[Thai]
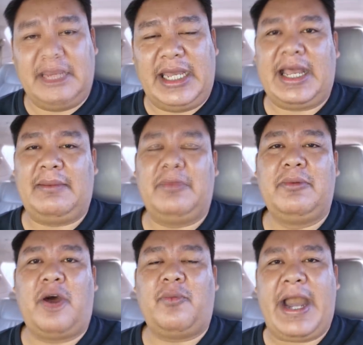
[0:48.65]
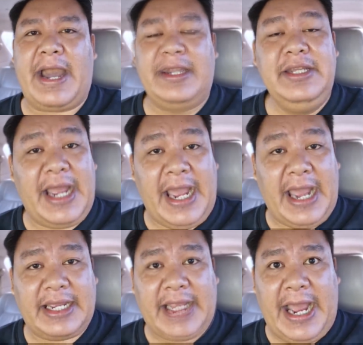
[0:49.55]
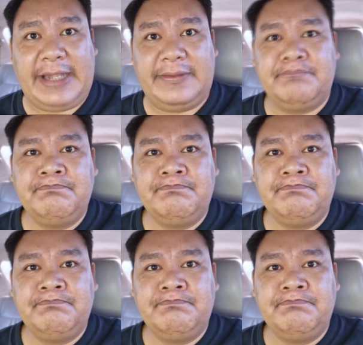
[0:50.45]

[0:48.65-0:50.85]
นะครับแล้วบอกว่าเนื้อหาการ